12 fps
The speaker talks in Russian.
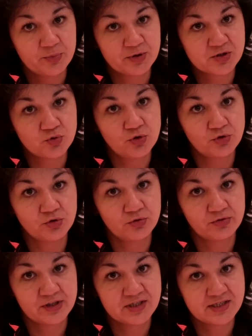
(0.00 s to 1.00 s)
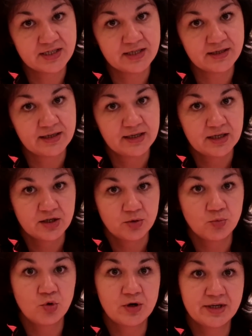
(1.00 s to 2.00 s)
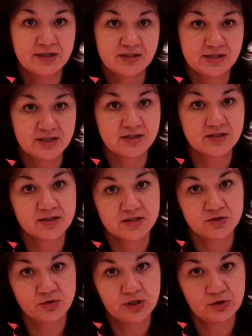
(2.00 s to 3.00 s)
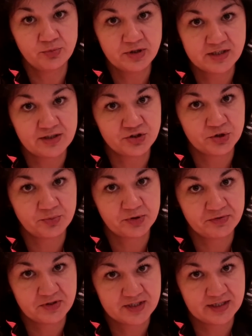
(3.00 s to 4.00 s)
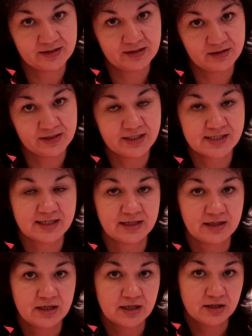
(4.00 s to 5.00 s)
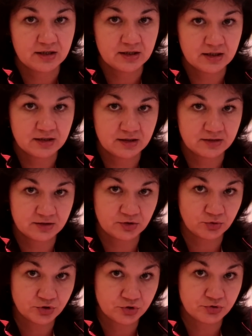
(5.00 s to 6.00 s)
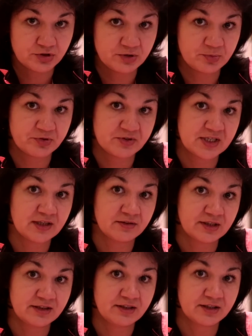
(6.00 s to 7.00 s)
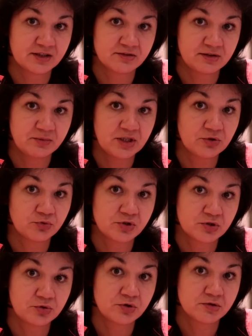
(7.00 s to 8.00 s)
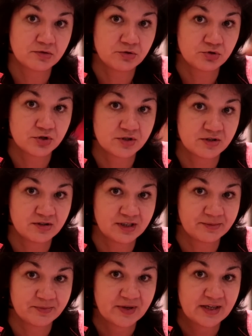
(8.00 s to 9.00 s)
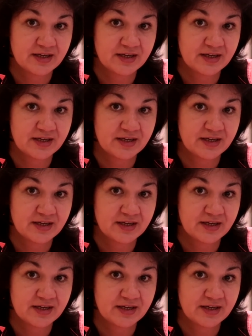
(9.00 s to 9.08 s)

поскольку в России более интересна категория любителей, чем профессионалы. Если э, ты хочешь уйти в профессионал, надо ехать в Америку и строить свою жизнь там,